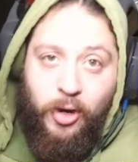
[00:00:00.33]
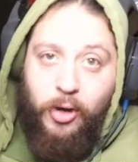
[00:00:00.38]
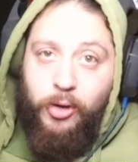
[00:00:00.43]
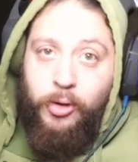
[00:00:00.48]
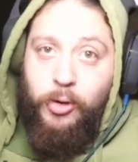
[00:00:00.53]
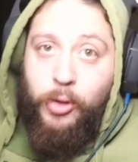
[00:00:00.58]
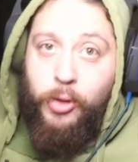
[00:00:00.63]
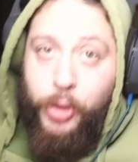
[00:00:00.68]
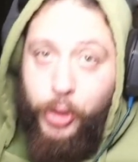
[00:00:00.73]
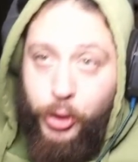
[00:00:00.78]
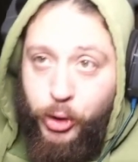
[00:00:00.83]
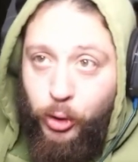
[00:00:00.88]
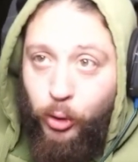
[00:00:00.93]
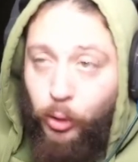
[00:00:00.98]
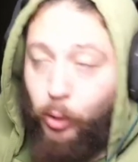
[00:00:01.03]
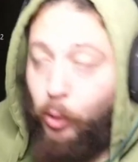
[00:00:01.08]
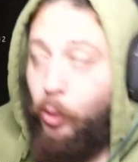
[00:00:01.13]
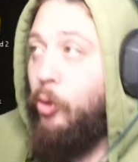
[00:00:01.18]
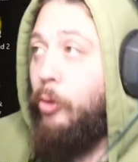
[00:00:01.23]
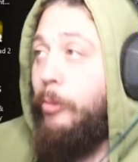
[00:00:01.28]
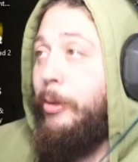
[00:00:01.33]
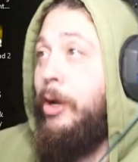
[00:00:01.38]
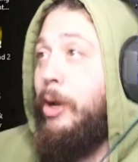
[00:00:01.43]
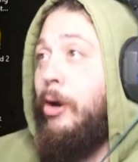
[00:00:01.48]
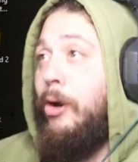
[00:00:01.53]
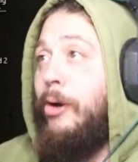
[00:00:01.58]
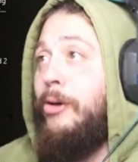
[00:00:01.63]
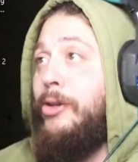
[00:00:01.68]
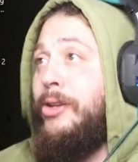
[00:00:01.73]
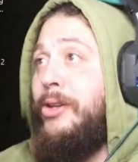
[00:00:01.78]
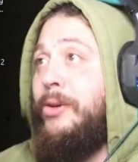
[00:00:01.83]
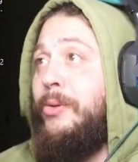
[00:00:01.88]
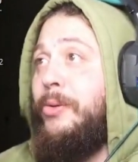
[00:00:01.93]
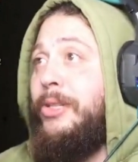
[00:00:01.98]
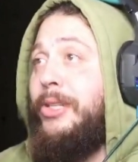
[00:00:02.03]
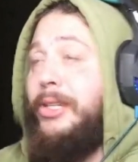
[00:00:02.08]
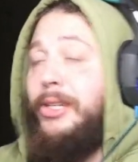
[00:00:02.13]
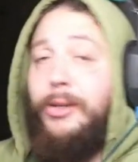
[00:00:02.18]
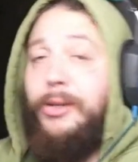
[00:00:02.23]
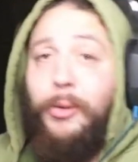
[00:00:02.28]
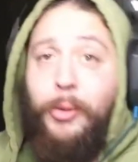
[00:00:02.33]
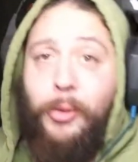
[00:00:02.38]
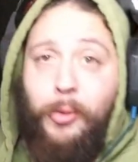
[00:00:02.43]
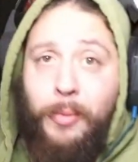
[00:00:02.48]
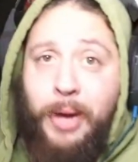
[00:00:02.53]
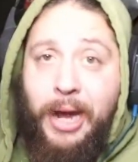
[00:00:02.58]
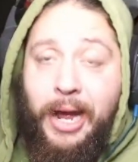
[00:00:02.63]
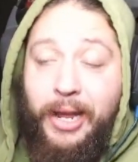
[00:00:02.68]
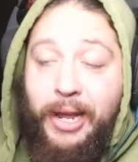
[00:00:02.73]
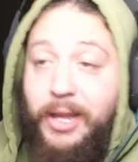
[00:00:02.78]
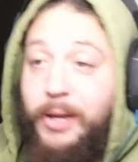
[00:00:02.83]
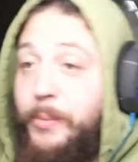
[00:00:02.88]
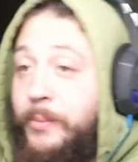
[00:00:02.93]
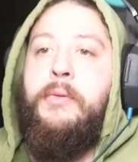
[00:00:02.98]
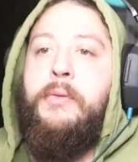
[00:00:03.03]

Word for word: Horror Show, come ogni lunedì ormai,